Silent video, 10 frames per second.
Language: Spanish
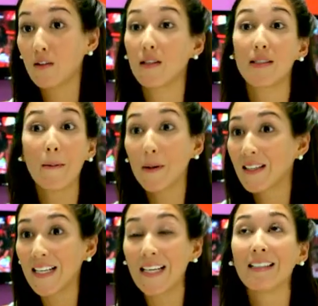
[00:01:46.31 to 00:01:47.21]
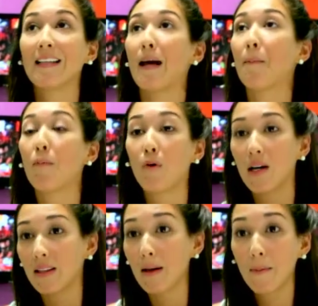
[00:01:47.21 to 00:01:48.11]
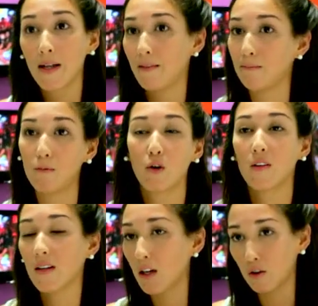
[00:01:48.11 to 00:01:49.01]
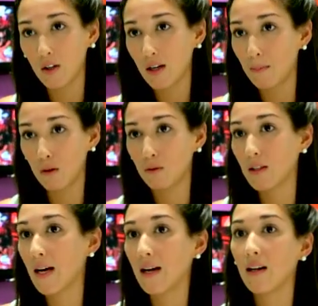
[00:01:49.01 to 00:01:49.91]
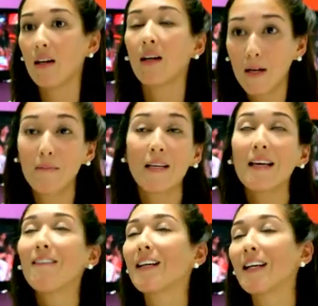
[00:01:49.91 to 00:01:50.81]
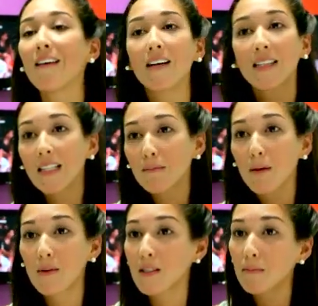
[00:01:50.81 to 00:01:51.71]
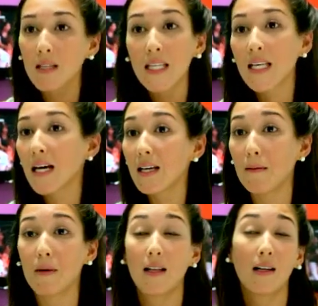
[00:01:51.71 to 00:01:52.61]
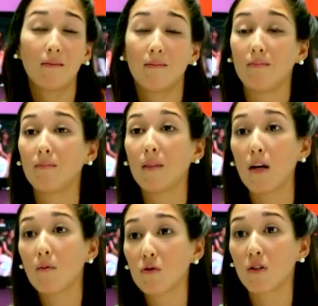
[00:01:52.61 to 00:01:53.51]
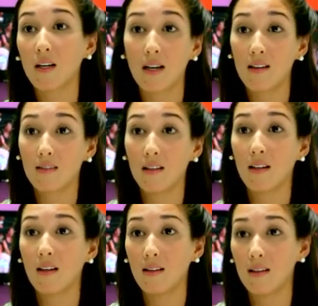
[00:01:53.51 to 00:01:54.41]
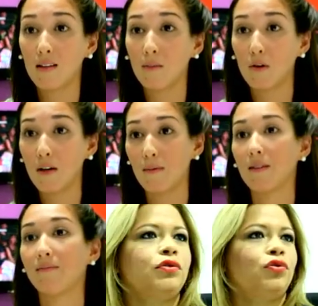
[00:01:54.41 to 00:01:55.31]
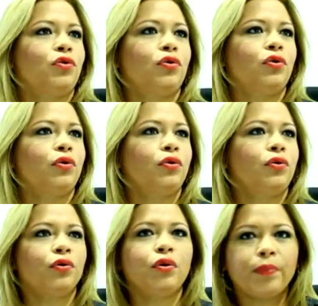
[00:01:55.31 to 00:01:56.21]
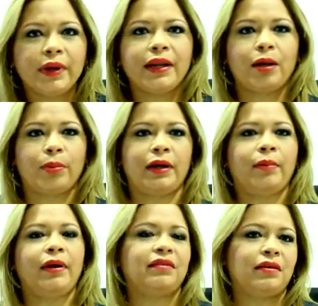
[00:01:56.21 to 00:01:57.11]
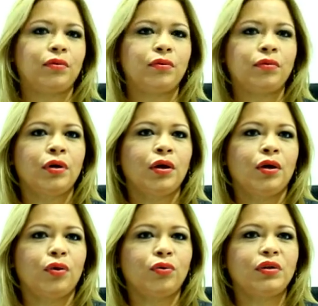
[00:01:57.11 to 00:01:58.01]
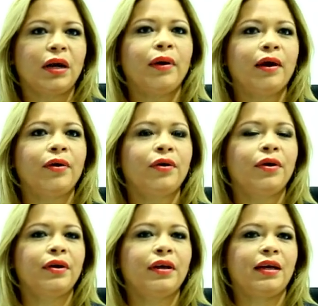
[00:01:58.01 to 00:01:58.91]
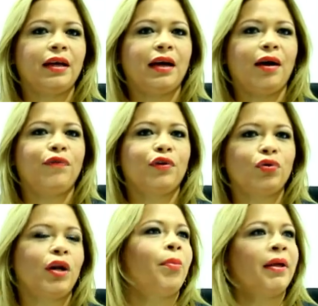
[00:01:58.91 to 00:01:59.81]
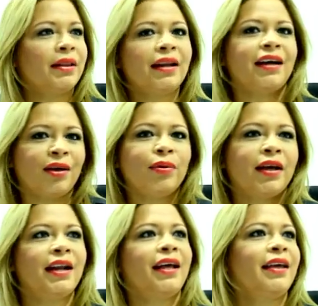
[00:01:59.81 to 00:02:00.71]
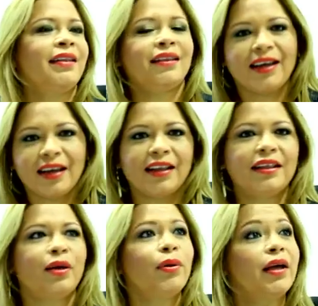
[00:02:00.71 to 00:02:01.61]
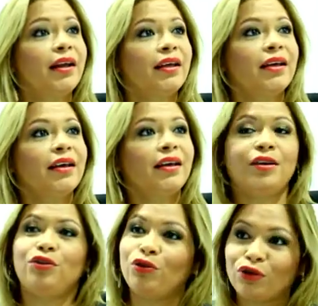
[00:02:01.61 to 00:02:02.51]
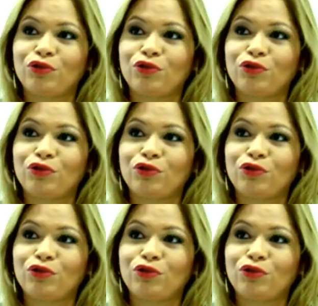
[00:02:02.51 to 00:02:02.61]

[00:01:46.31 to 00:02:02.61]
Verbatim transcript: donde siempre tienen las puertas para lo que sea que yo tenga que preguntar. Para mí es venir a divertirme, a pasar mi vida y en verdad tengo mucho que agradecer de, este programa. Yo no, vine a Panamá a hacer un, un trabajo. Eh, afortunadamente le caí bien a la gente, quedé en TVN y yo